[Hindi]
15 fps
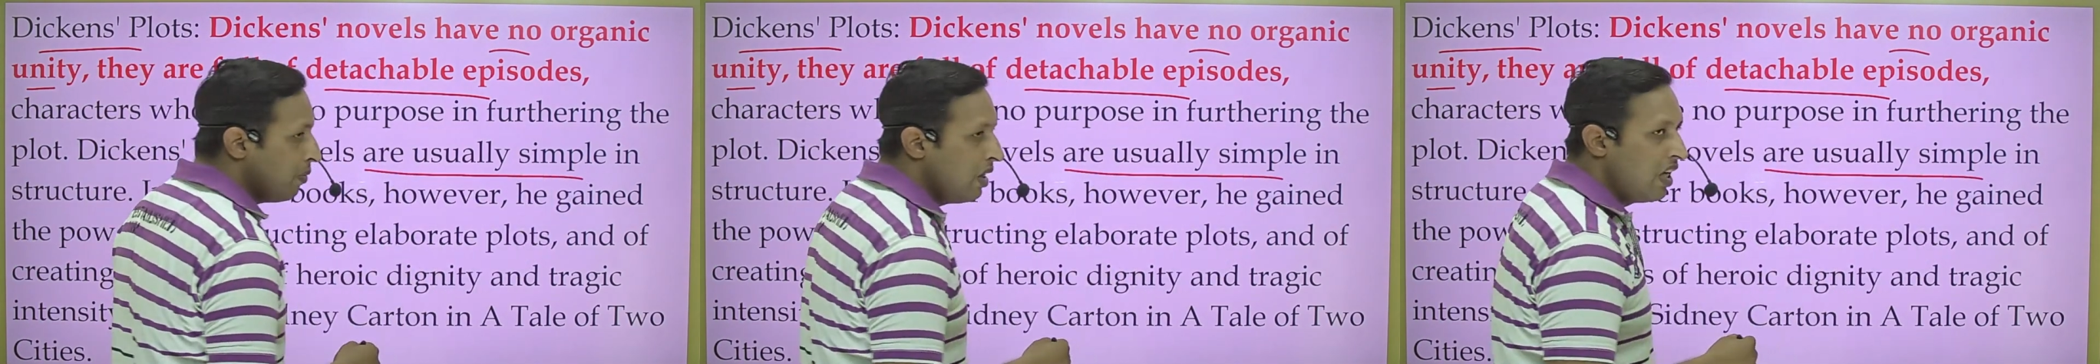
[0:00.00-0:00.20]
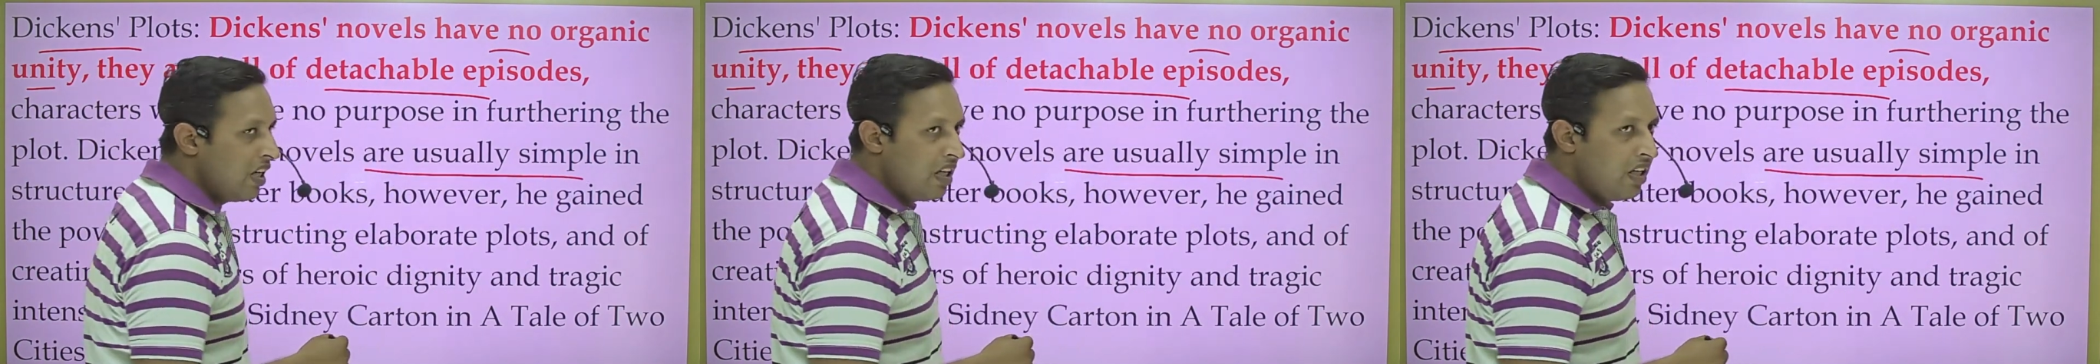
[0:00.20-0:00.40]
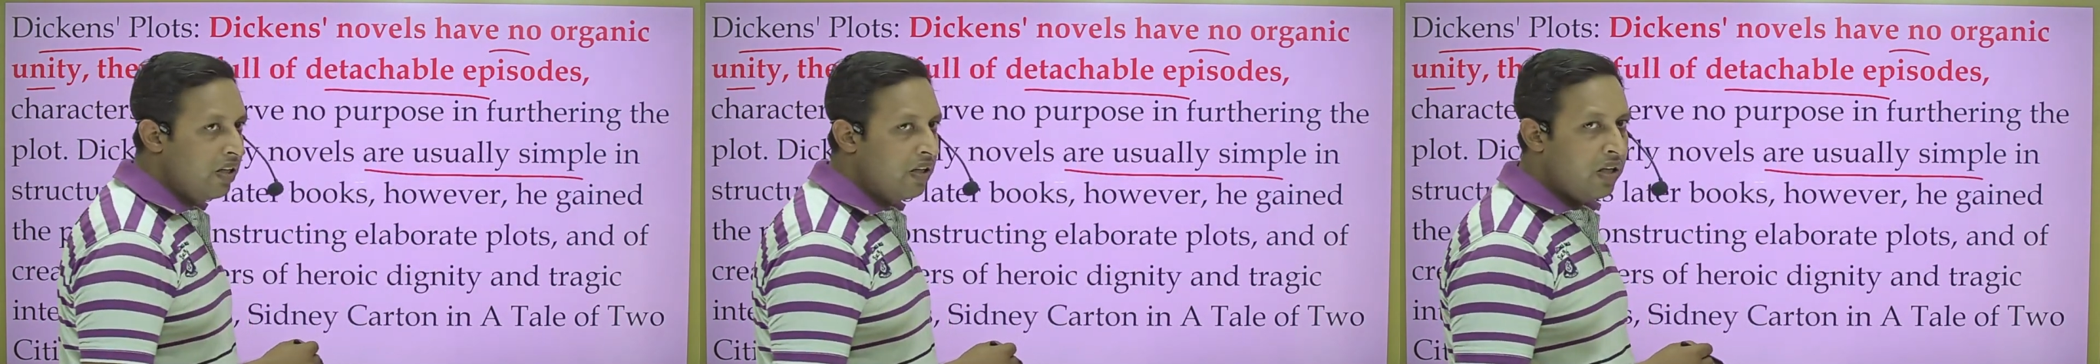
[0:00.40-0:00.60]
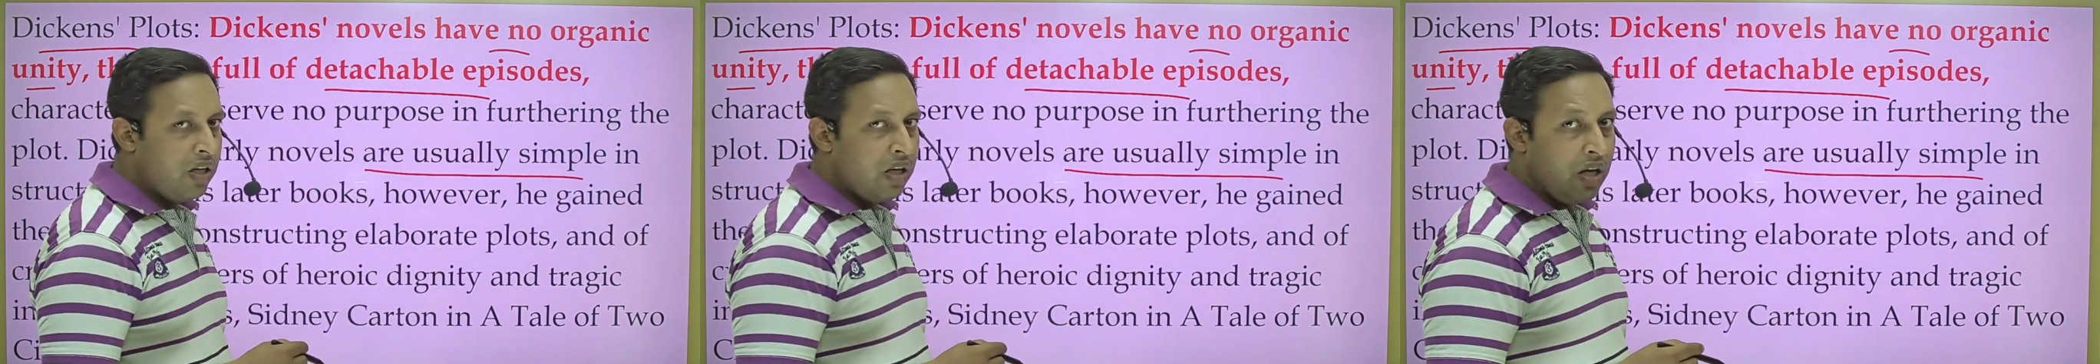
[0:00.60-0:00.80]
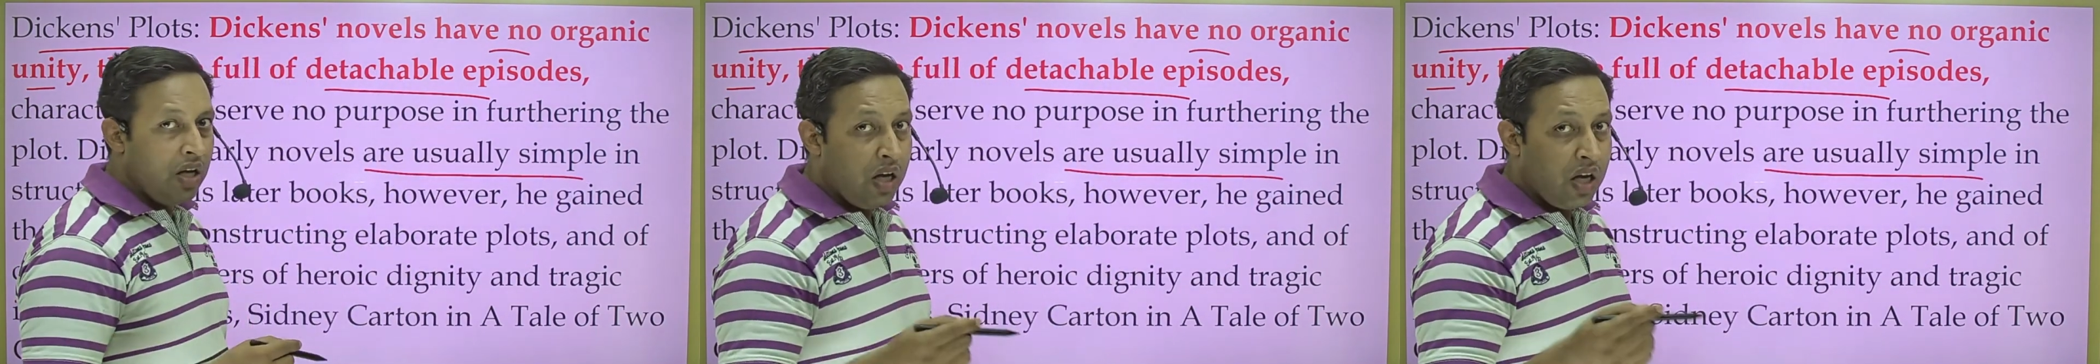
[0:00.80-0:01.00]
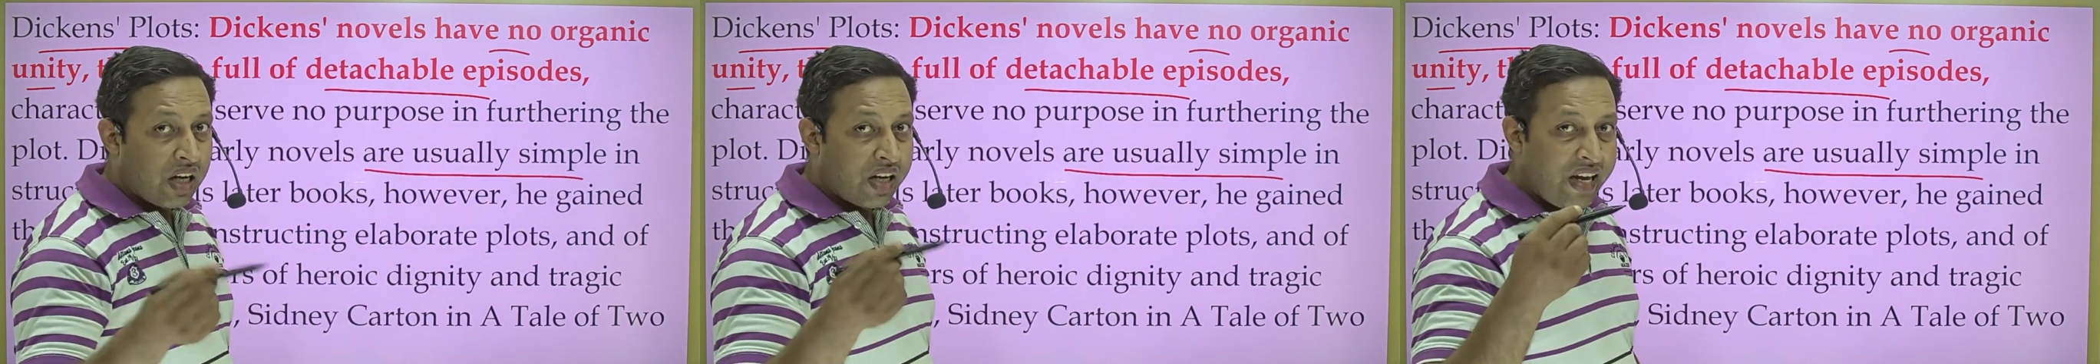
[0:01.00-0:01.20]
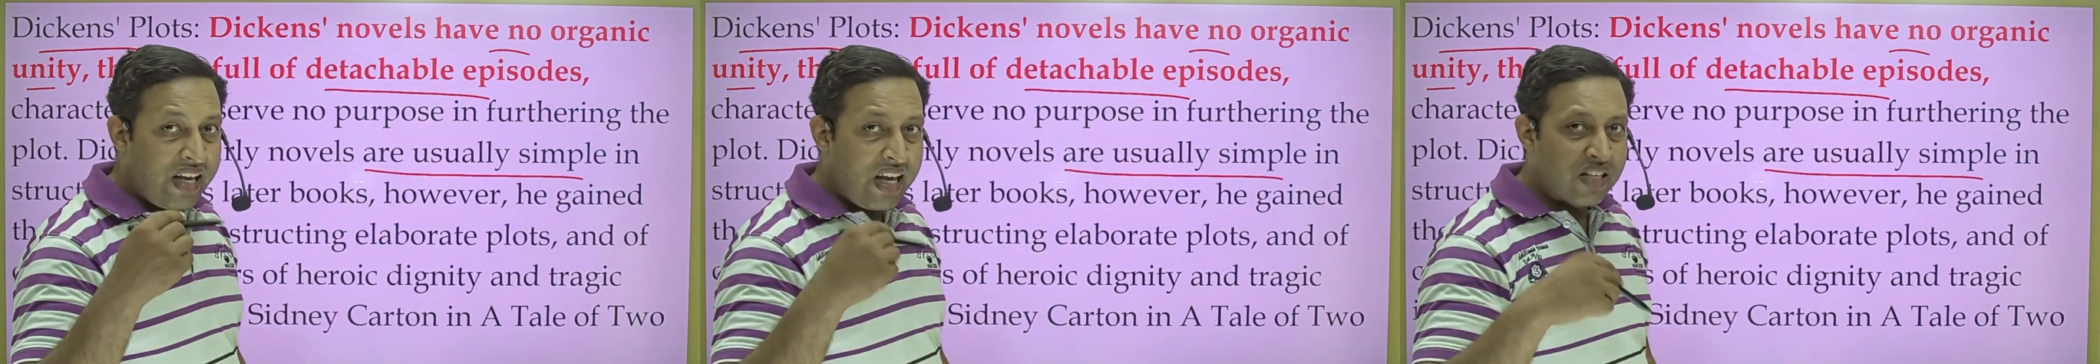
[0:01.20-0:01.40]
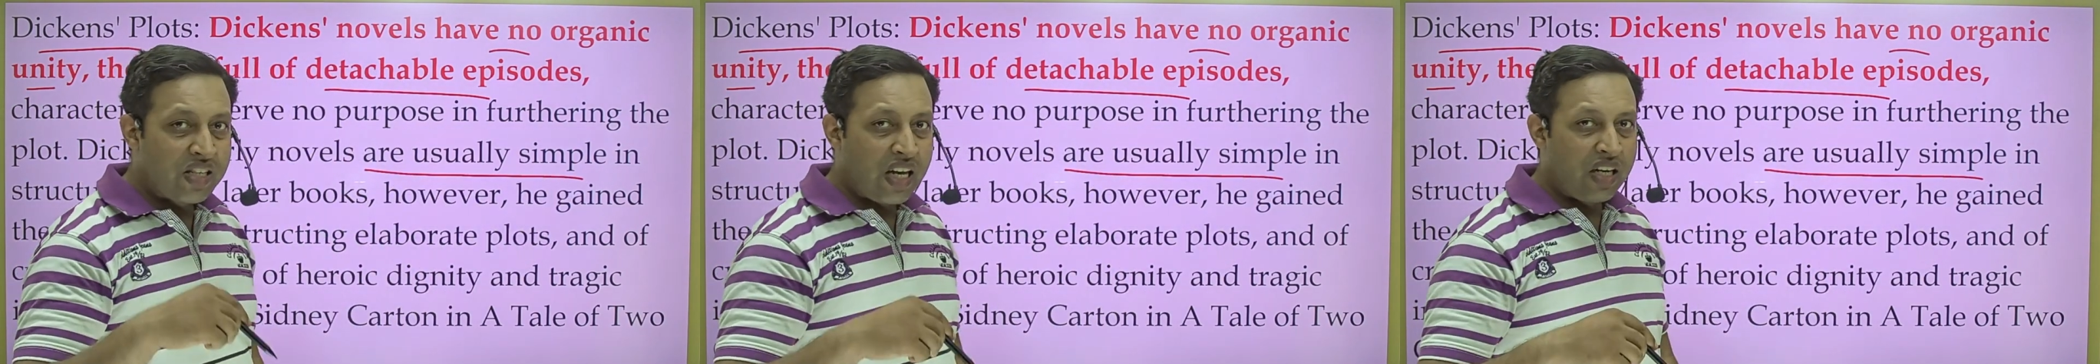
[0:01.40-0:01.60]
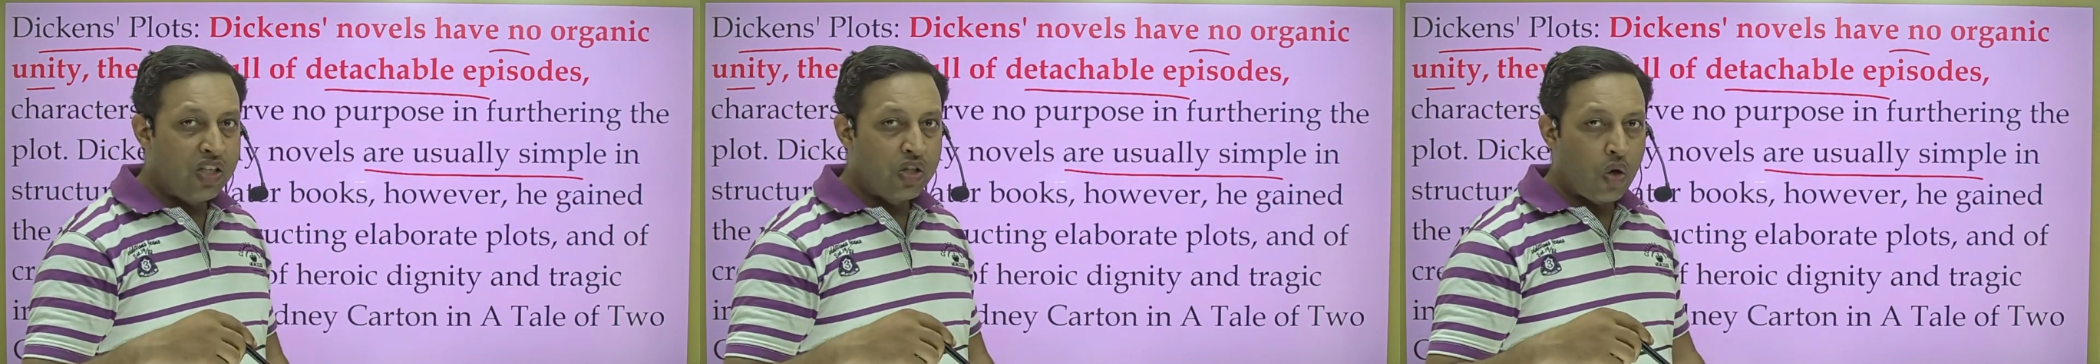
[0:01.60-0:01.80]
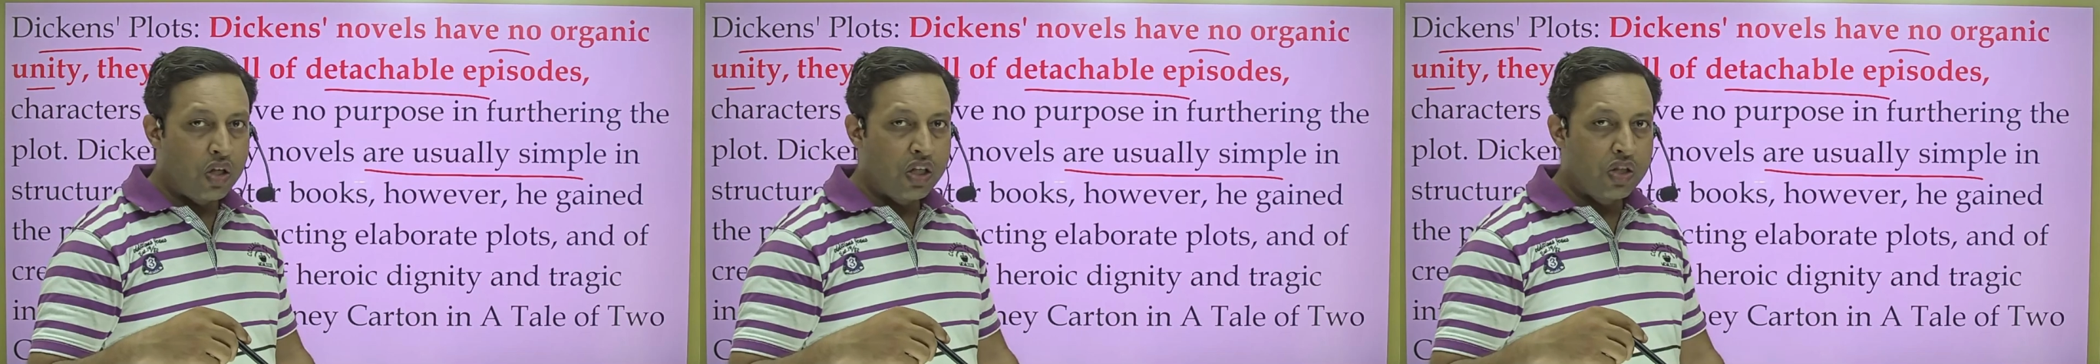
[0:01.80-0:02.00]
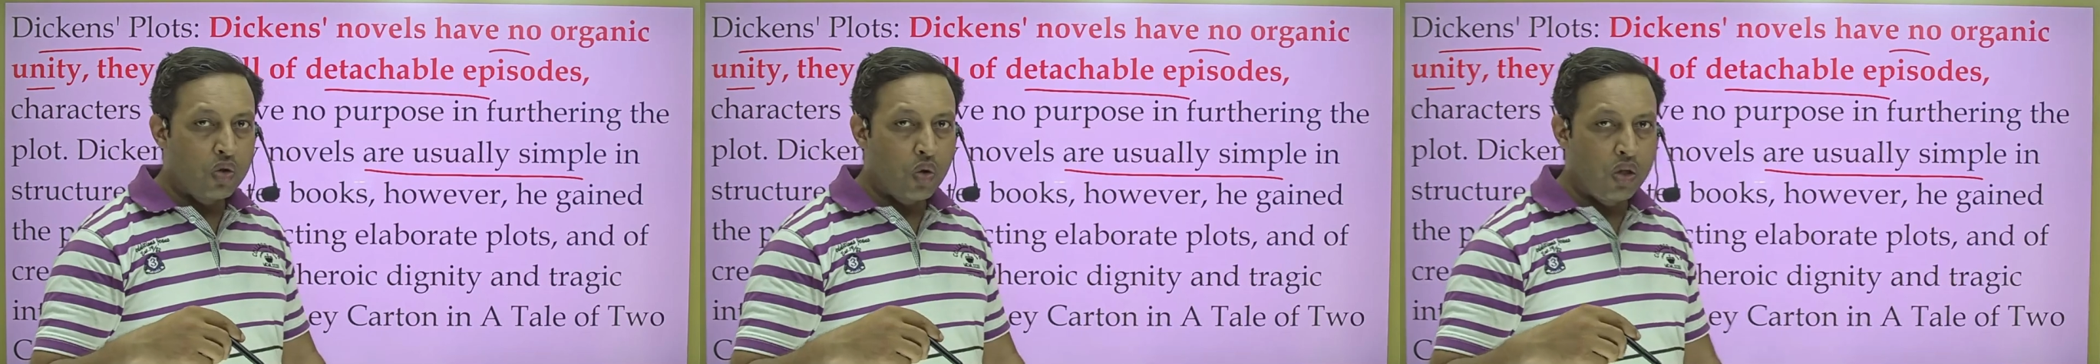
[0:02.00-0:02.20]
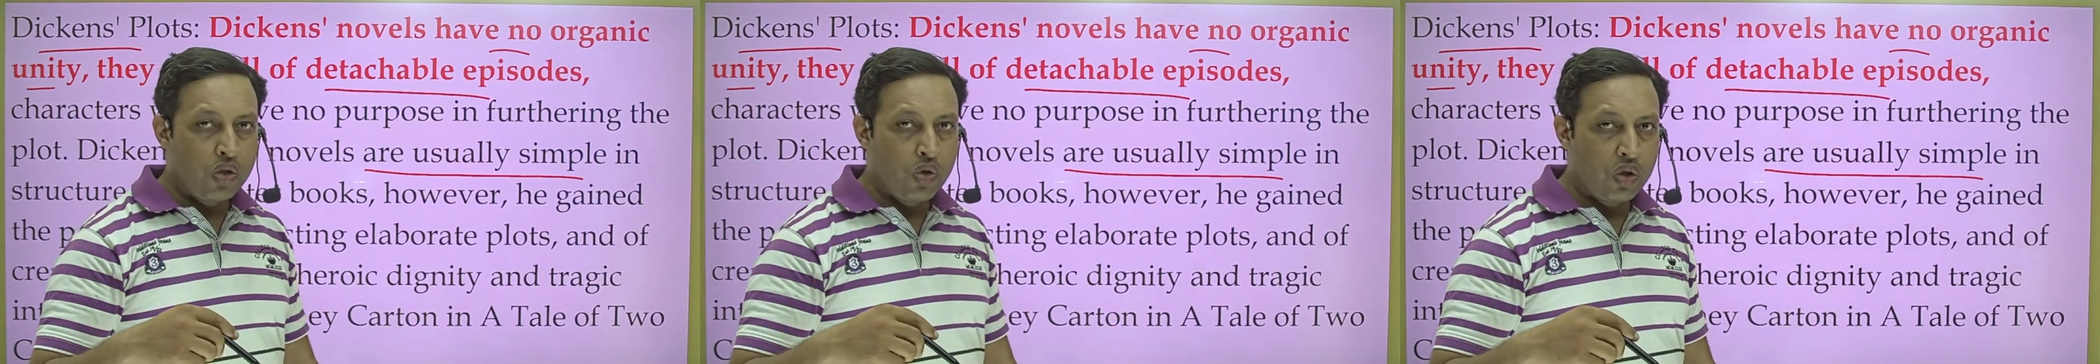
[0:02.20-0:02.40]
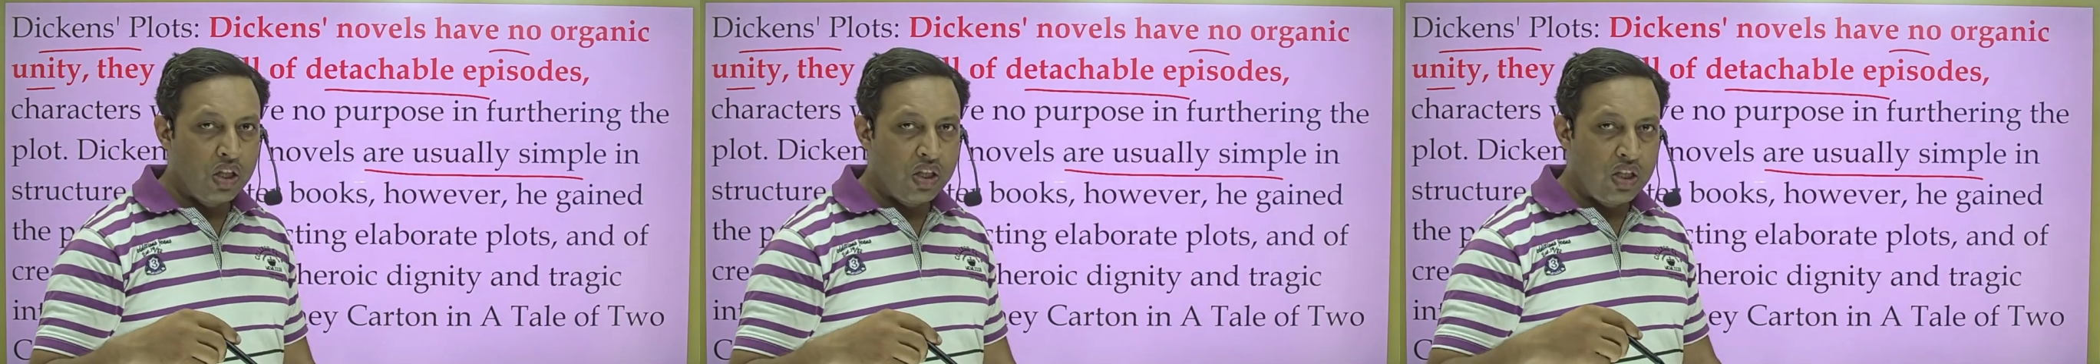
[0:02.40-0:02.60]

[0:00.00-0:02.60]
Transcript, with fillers: मिलेगी कई एक सारी शॉर्ट स्टोरीज होती थी